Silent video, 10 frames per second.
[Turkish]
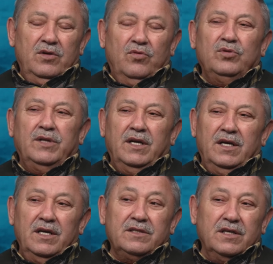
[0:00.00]
Onlara
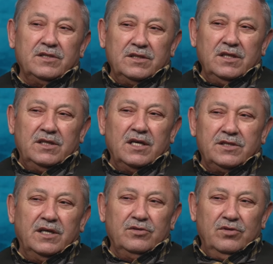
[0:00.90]
esas sizin
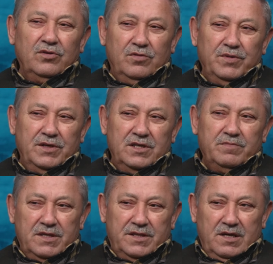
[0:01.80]
gençlere dönük bir
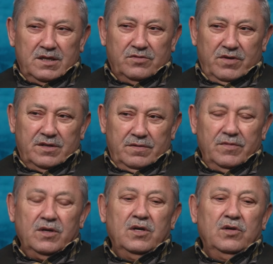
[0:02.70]
hizmetleriniz var.
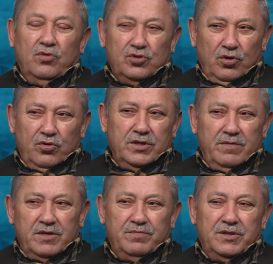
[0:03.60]
O çok
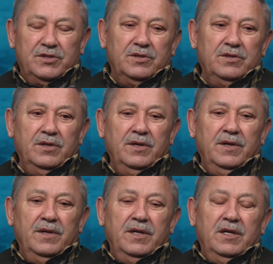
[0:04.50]
önemli bir iş. Allah razı
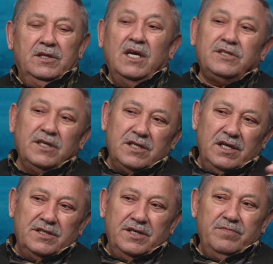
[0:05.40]
olsun. Gençlik
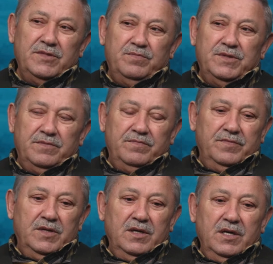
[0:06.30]
geleceğimiz bizim.
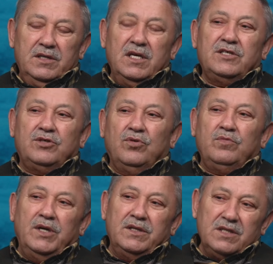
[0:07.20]
Gençliği
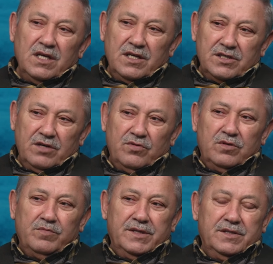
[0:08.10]
olmayanın geleceği
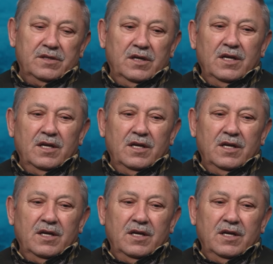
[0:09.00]
olmaz.